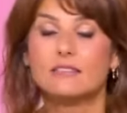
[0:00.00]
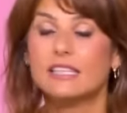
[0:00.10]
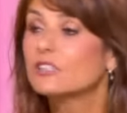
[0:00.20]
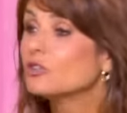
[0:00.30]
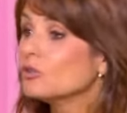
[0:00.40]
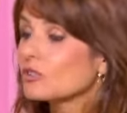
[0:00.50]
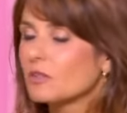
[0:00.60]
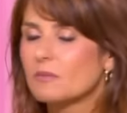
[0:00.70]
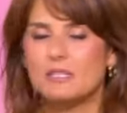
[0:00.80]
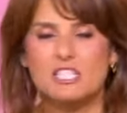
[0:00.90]
déçu en disant
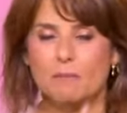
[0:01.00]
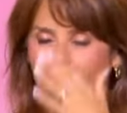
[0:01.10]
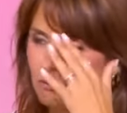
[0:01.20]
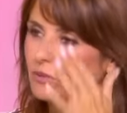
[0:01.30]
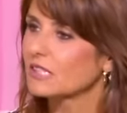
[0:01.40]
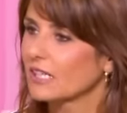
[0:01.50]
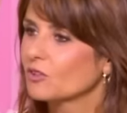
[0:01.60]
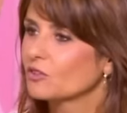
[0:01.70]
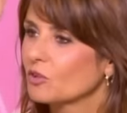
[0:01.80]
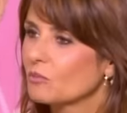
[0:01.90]
mais j'ai perdu
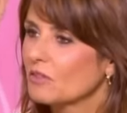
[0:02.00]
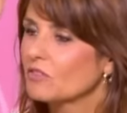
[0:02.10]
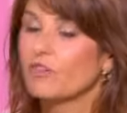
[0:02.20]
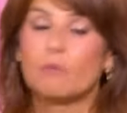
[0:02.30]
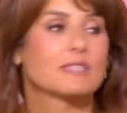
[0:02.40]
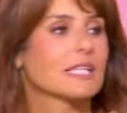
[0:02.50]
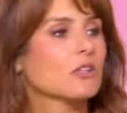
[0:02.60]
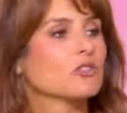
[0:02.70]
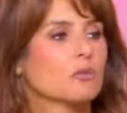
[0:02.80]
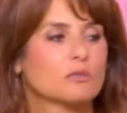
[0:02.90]
50 ans de ma vie Enfin, pas
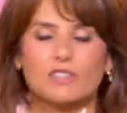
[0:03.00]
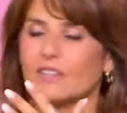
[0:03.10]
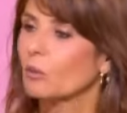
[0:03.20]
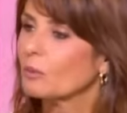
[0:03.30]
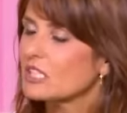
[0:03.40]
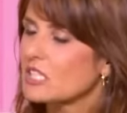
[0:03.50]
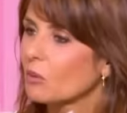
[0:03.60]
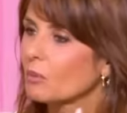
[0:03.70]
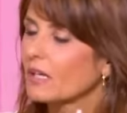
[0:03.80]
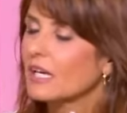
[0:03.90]
50 ans, mais vous avez compris, j'ai
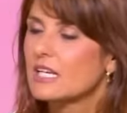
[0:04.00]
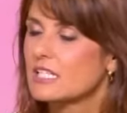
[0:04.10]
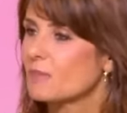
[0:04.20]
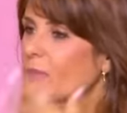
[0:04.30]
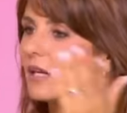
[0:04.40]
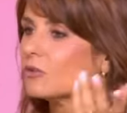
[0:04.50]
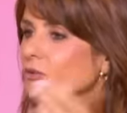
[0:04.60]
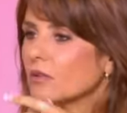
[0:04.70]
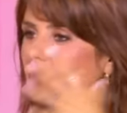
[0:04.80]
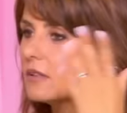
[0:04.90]
compris, j'ai
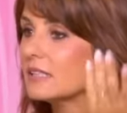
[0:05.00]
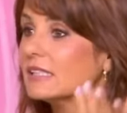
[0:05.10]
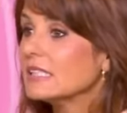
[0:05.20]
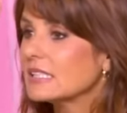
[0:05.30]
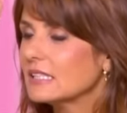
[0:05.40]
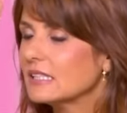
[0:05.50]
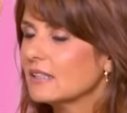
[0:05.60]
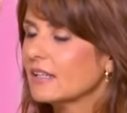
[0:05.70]
perdu euh, des décennies.